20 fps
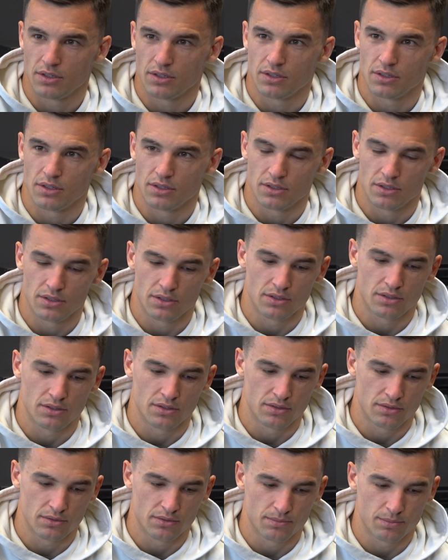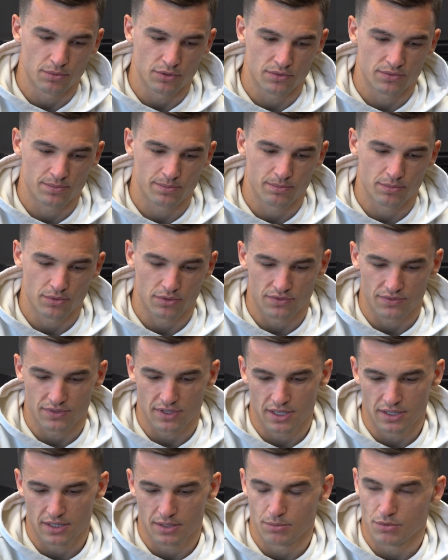i pod, pod
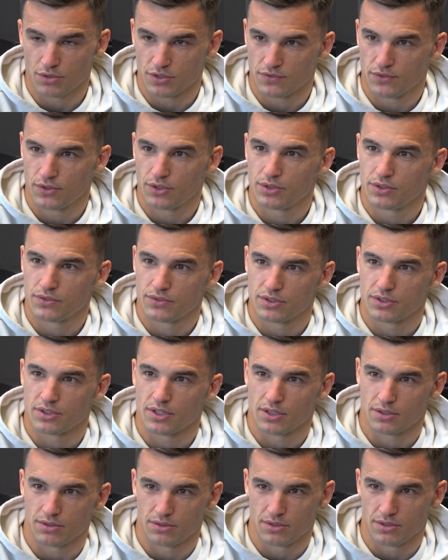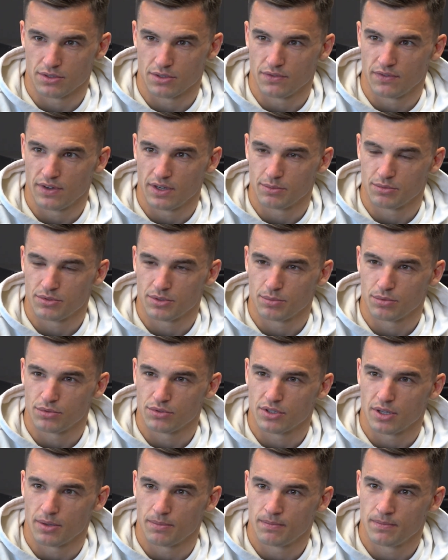względem rozwoju wszystkiego zdecydowałem się
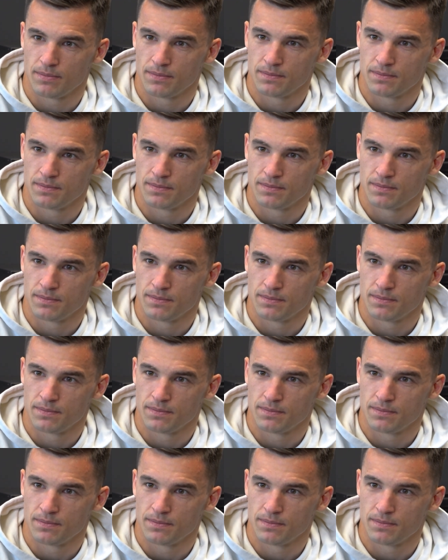pójść tam.